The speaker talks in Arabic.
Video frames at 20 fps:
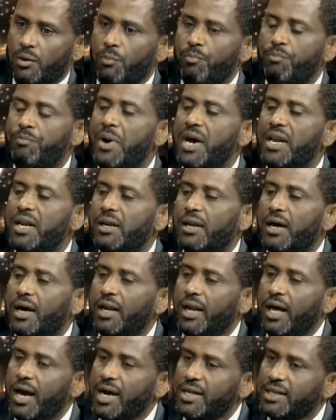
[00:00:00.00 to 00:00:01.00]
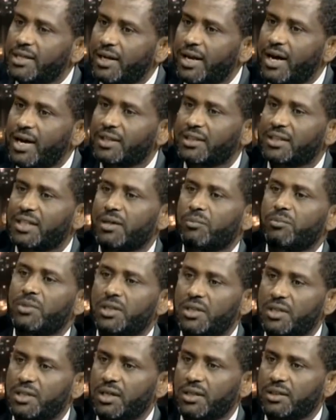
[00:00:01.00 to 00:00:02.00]
بل الحاجه الاخطر
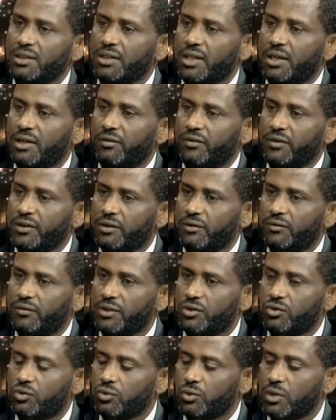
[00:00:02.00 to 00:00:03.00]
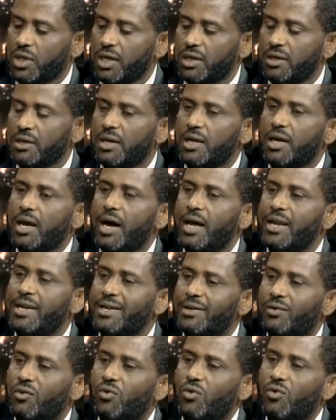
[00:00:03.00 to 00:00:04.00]
من كده عندنا في في السودان
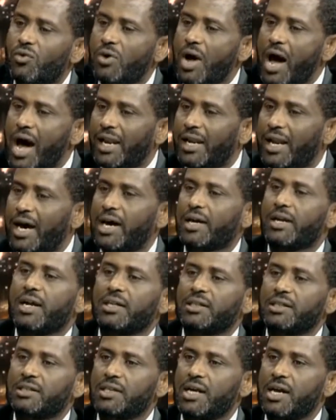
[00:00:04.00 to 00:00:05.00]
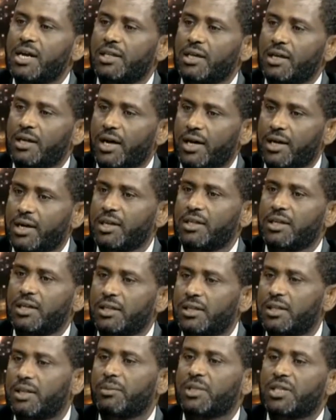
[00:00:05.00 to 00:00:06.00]
ان الاراضي ذاتها الاراضي
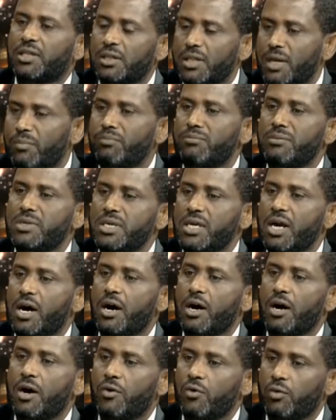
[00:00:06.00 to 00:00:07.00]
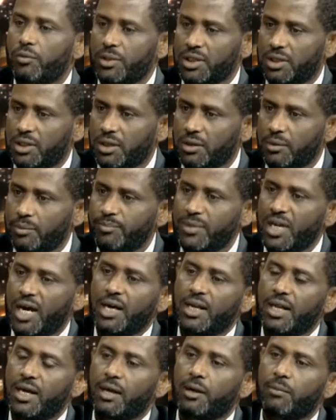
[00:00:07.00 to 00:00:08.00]
اللي انت بتنميها وبتبني
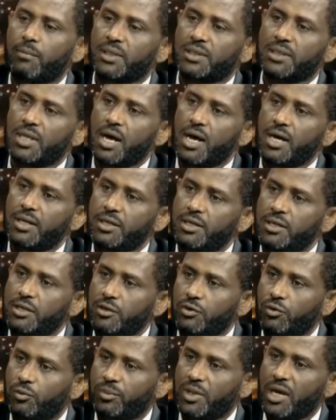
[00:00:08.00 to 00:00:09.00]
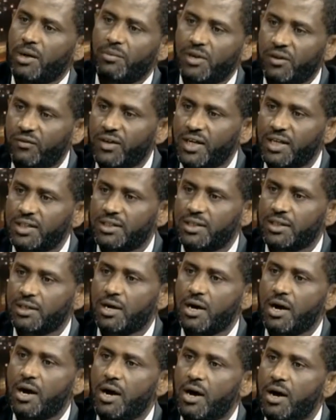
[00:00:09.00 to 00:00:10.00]
عليها المصانع وبتعمل فيها
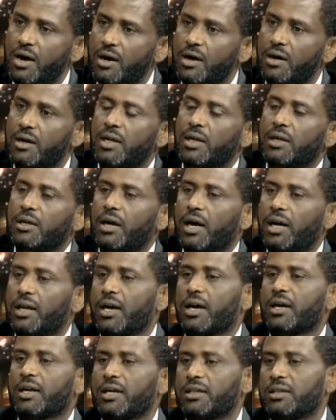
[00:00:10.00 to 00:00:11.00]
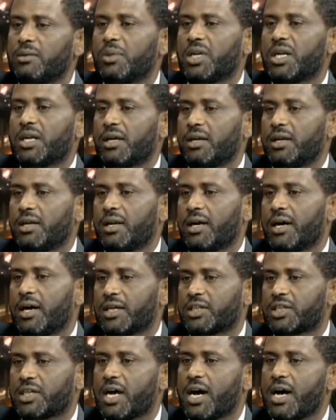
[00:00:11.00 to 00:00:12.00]
الزراعه الاراضي ملك
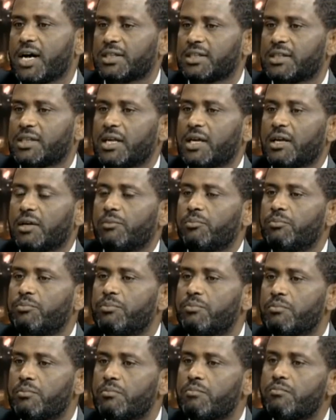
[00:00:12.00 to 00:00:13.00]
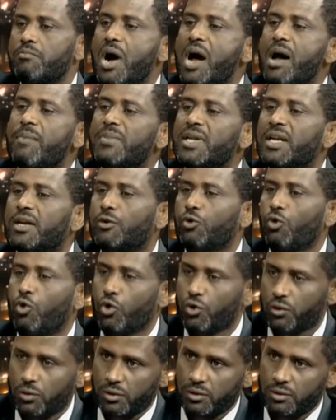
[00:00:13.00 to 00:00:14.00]
الاشخاص ما ملك
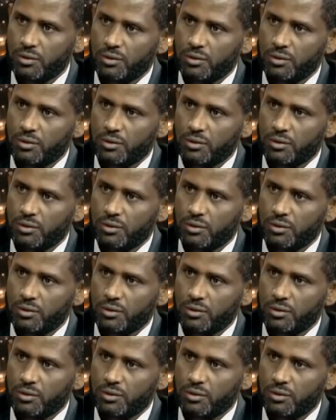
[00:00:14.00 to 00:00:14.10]
حر